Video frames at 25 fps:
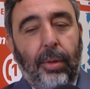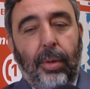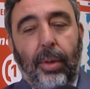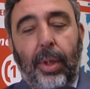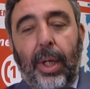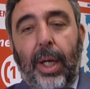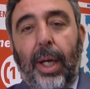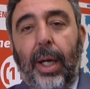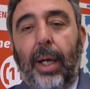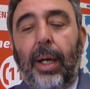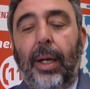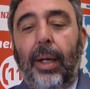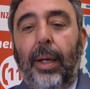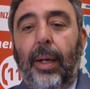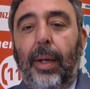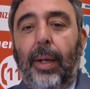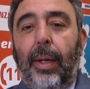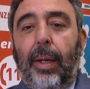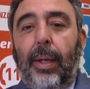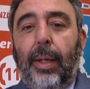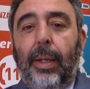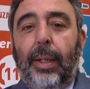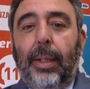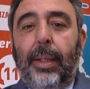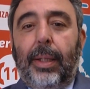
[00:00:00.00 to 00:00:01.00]
giunta
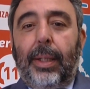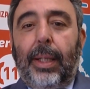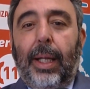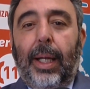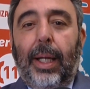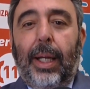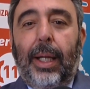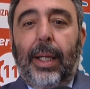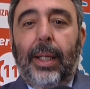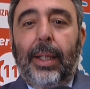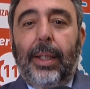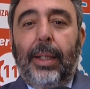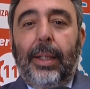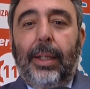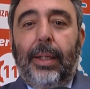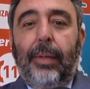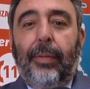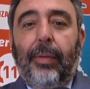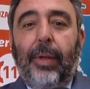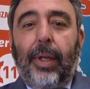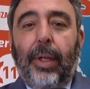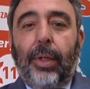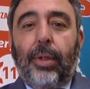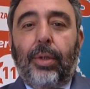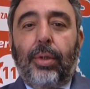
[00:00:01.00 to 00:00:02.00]
Solinas si è
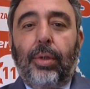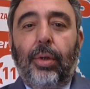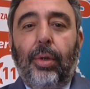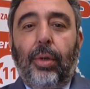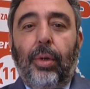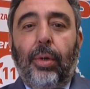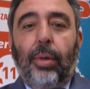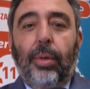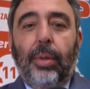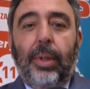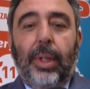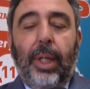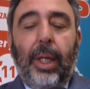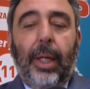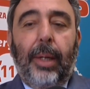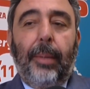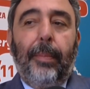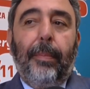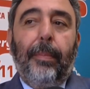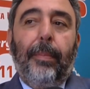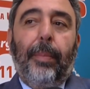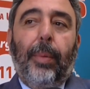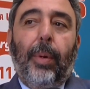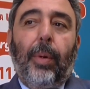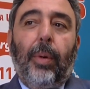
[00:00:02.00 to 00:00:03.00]
impegnato perché le
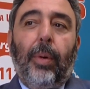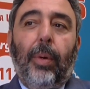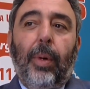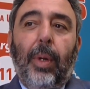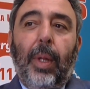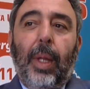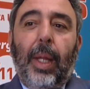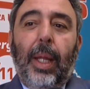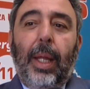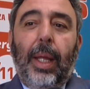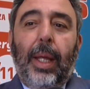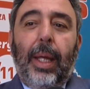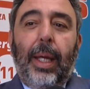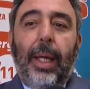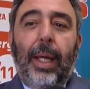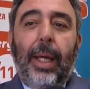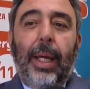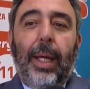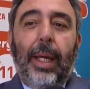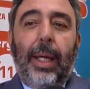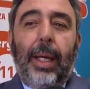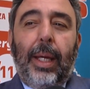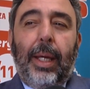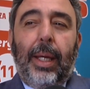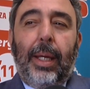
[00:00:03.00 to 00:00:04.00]
risorse a
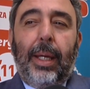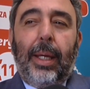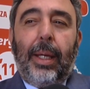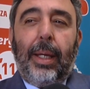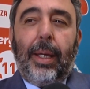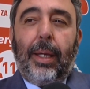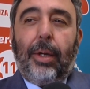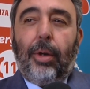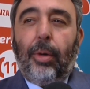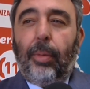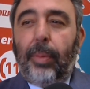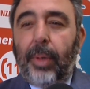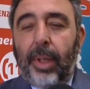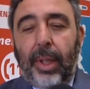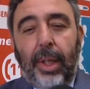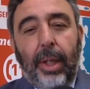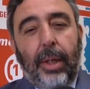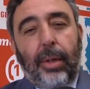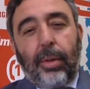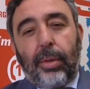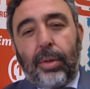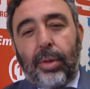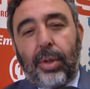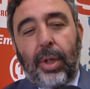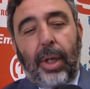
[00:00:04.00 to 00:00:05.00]
disposizione del piano
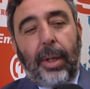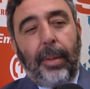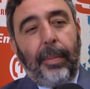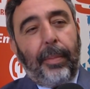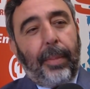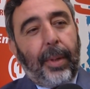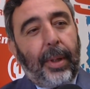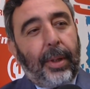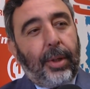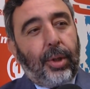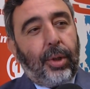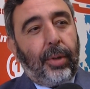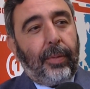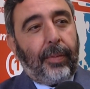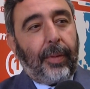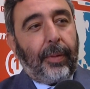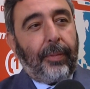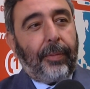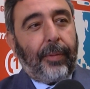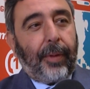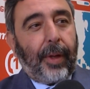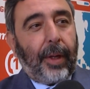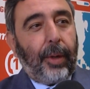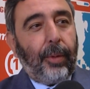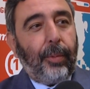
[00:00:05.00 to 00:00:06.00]
regionale siano
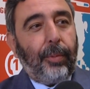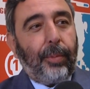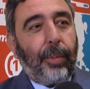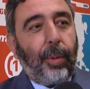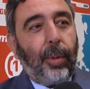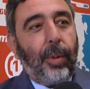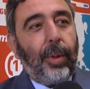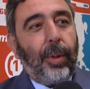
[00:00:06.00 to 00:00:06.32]
impiegate per